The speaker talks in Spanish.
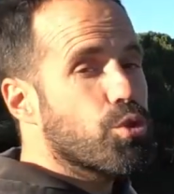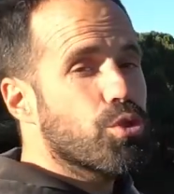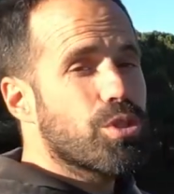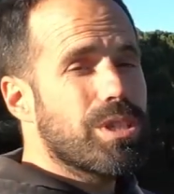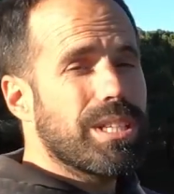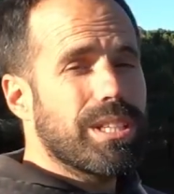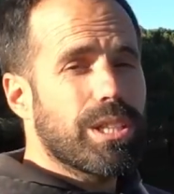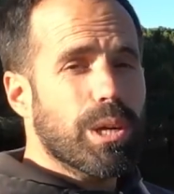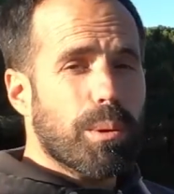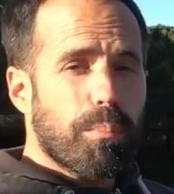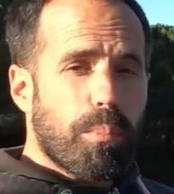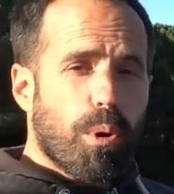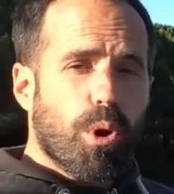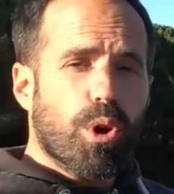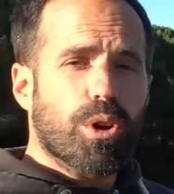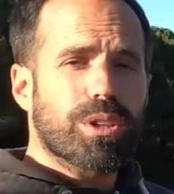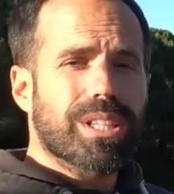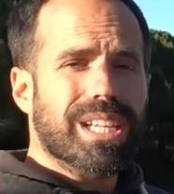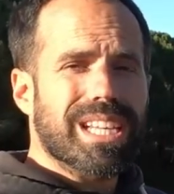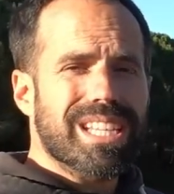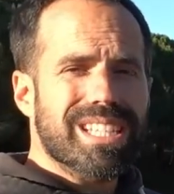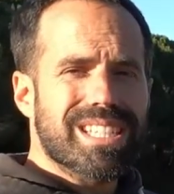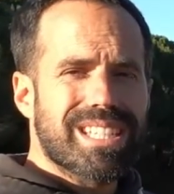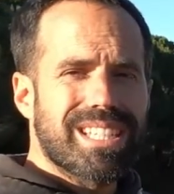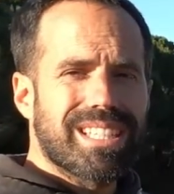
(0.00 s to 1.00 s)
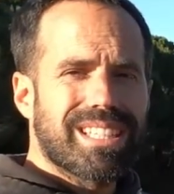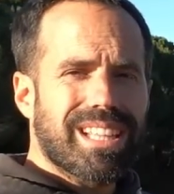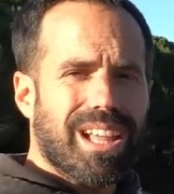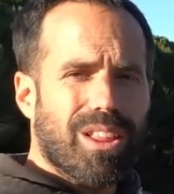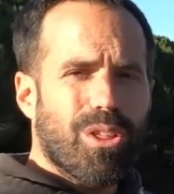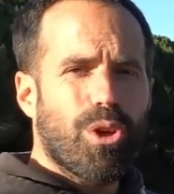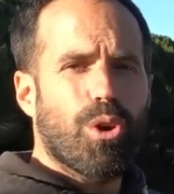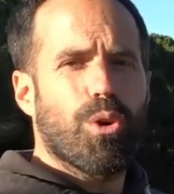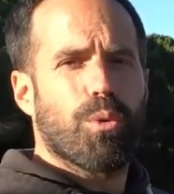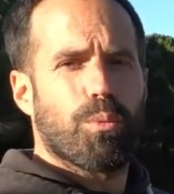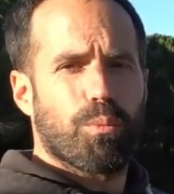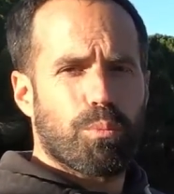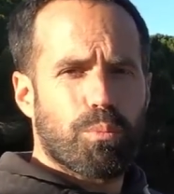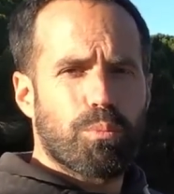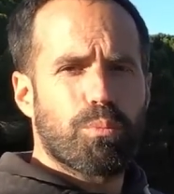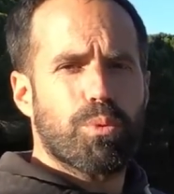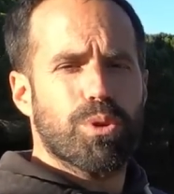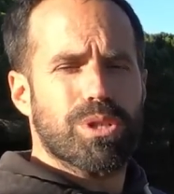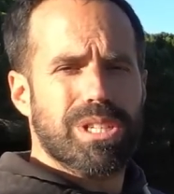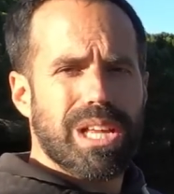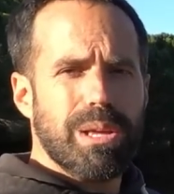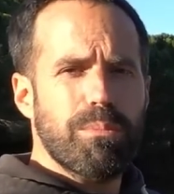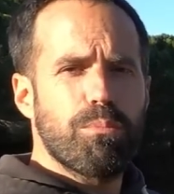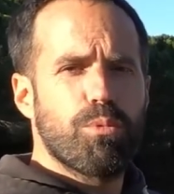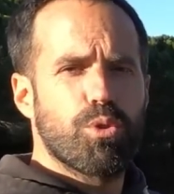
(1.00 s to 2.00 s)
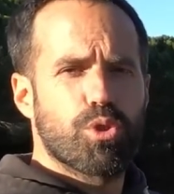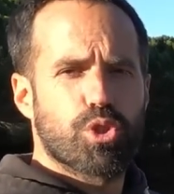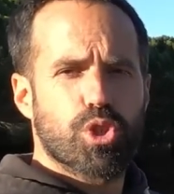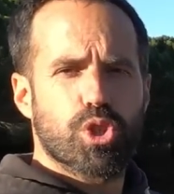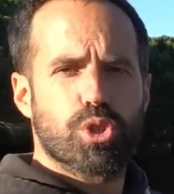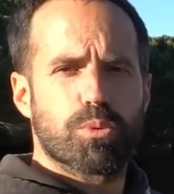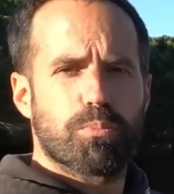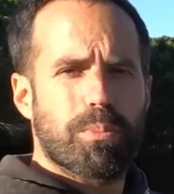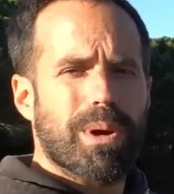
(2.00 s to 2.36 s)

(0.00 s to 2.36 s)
un sitio poco transitado, pues hay muchos